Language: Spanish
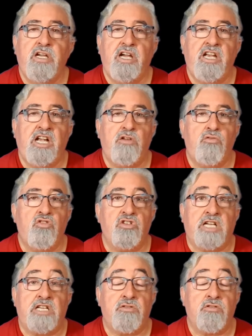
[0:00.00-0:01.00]
en algunos
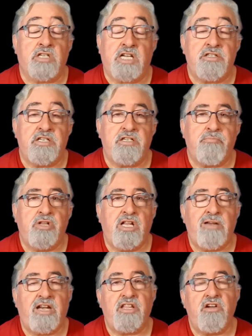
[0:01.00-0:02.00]
casos casi se puede
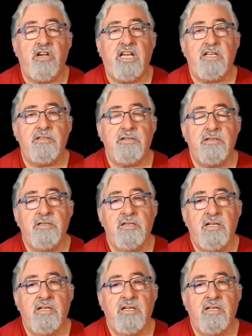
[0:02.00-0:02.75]
hablar de horas,